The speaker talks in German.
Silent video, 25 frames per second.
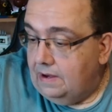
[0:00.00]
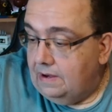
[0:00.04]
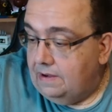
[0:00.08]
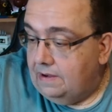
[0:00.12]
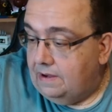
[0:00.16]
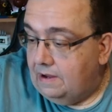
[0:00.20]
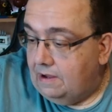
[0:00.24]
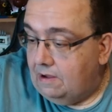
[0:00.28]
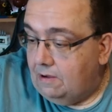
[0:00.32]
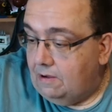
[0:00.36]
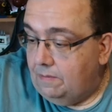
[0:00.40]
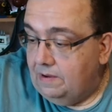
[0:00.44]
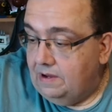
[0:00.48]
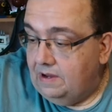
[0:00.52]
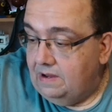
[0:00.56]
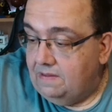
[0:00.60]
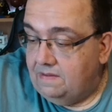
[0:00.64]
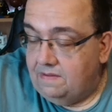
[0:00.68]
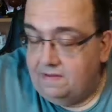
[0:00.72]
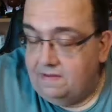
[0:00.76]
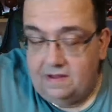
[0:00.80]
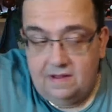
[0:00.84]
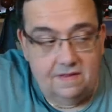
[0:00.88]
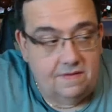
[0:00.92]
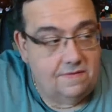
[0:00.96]
Darum geht
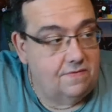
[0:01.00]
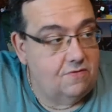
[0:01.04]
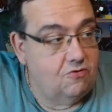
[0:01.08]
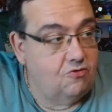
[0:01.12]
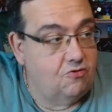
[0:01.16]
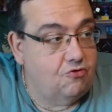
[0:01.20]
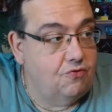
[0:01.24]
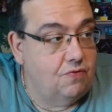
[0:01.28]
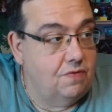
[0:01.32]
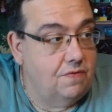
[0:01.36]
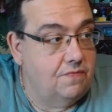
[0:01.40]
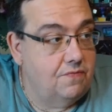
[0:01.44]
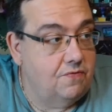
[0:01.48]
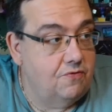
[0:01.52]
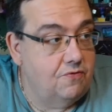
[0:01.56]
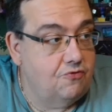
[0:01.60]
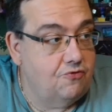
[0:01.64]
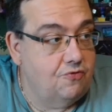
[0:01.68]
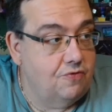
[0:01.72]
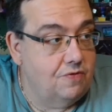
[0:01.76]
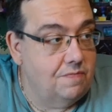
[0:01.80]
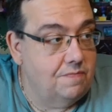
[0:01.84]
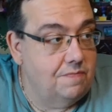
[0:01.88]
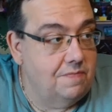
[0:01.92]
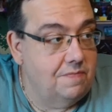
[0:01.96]
es jetzt Stück für
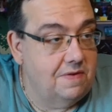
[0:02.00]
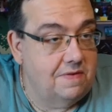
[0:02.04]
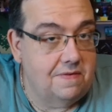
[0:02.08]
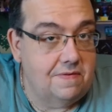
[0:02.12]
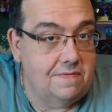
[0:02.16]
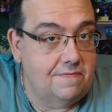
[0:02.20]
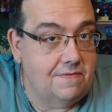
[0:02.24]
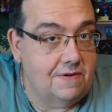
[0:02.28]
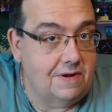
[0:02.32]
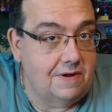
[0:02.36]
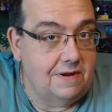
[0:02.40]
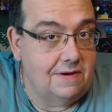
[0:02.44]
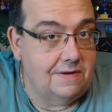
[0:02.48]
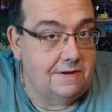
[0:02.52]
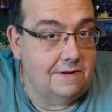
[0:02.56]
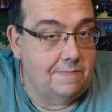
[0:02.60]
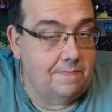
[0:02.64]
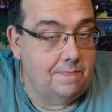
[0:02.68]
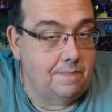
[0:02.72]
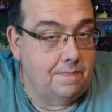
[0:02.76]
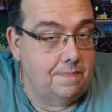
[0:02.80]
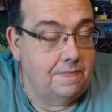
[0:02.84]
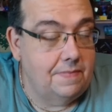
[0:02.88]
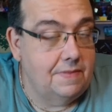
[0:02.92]
Stück ein bisschen weiter.